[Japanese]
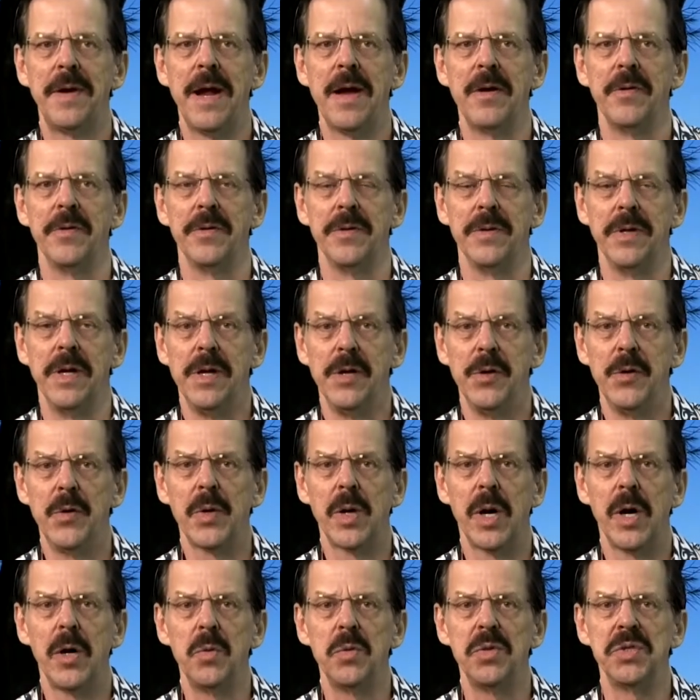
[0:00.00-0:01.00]
Allen, your
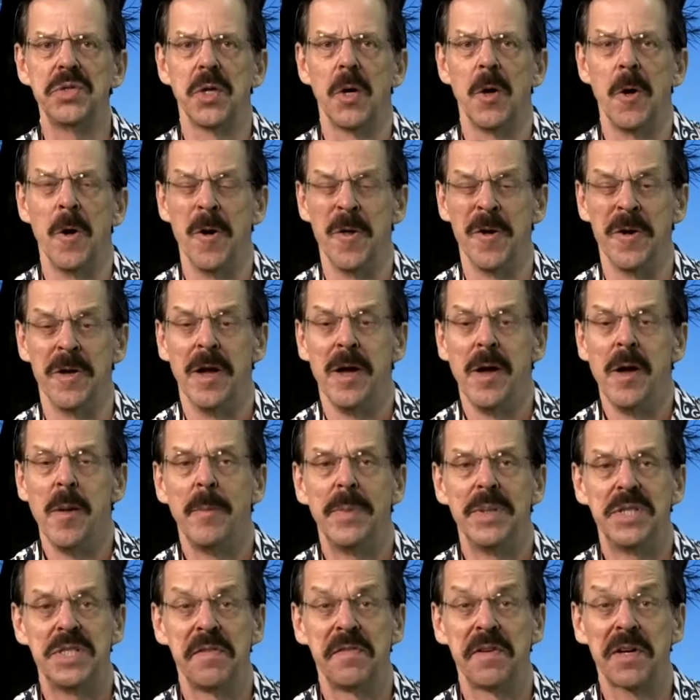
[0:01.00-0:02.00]
host on
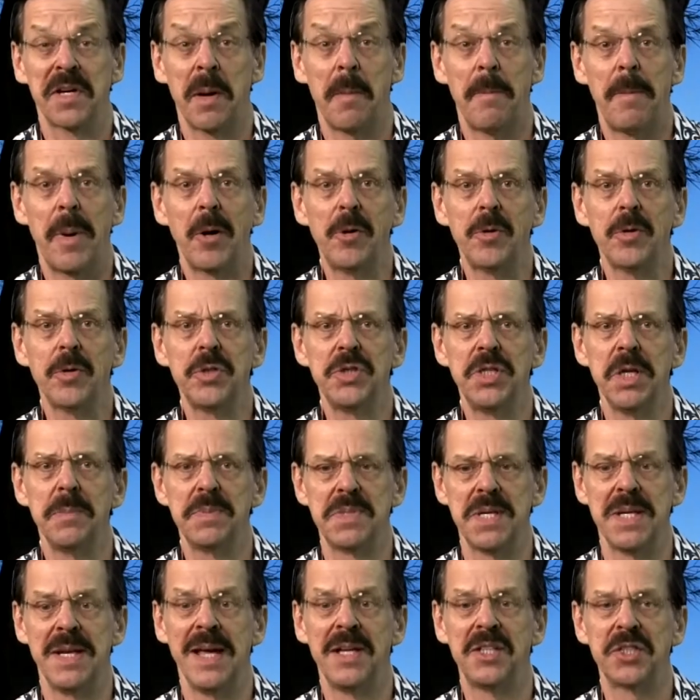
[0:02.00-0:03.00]
Pacific
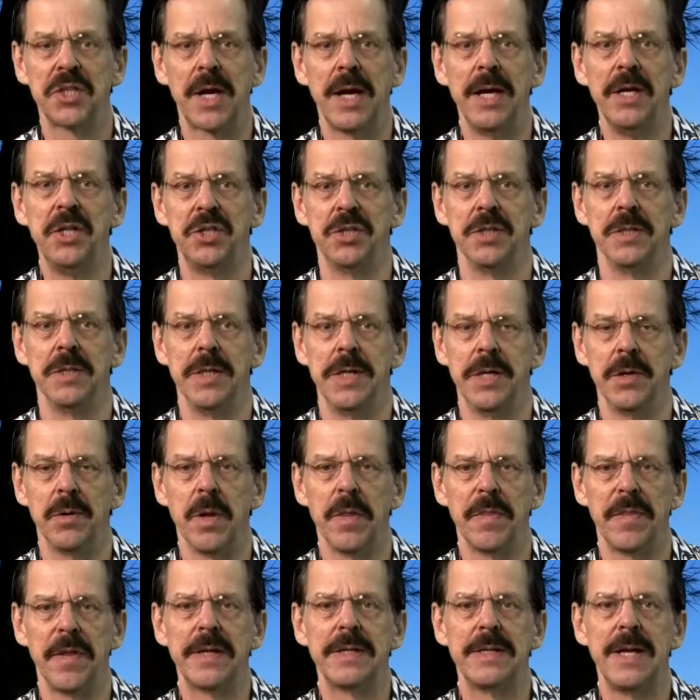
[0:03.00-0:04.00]
Partnerships in Education here
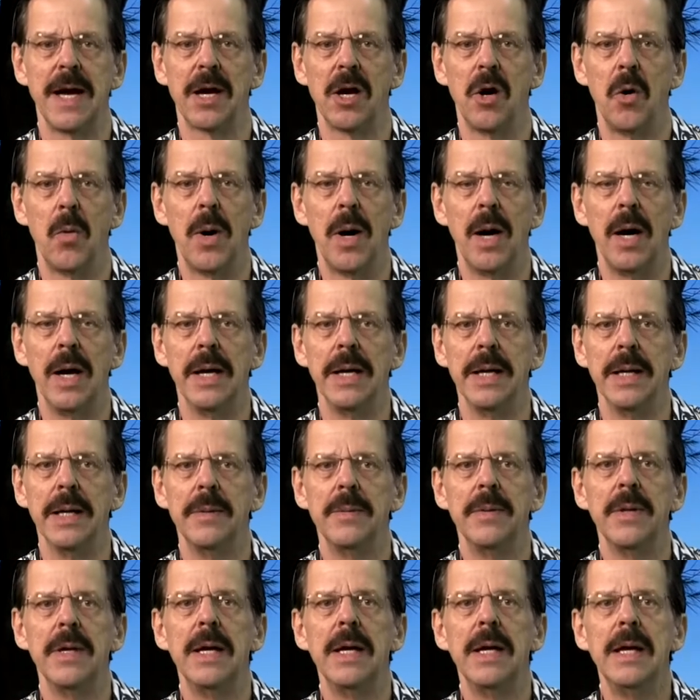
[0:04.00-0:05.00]
on ThinkTech Hawaii.
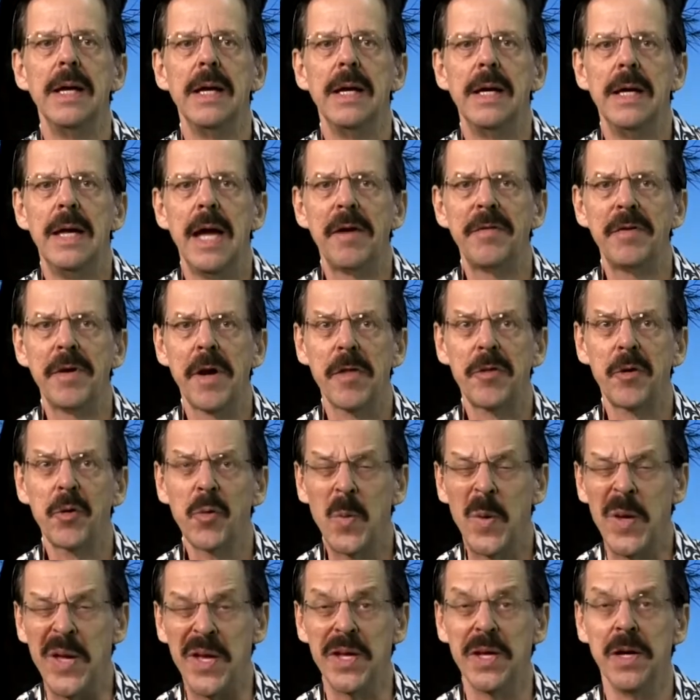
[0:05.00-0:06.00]
Every other
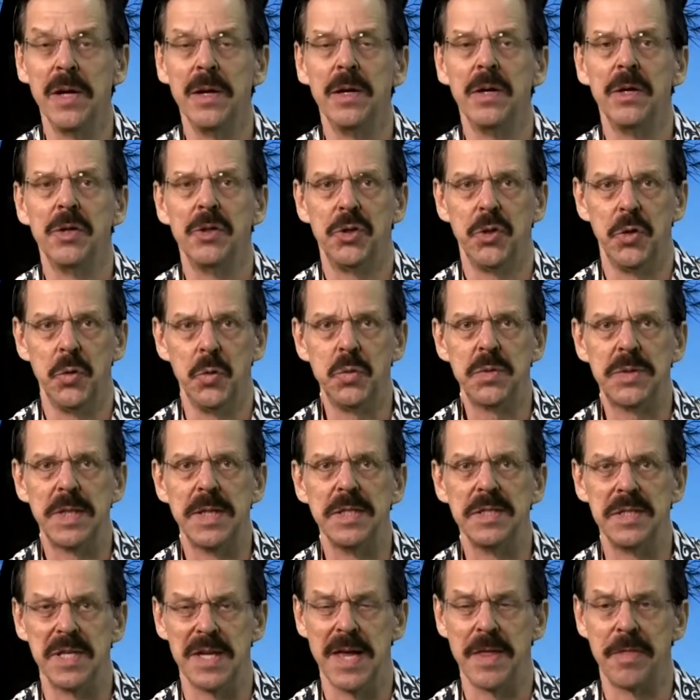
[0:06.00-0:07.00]
week,
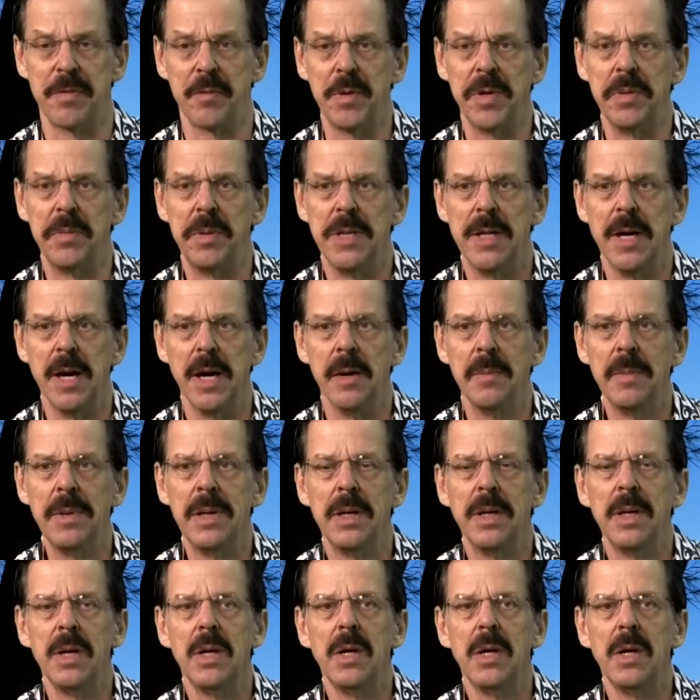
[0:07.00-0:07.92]
Tuesdays at 3 p.m.,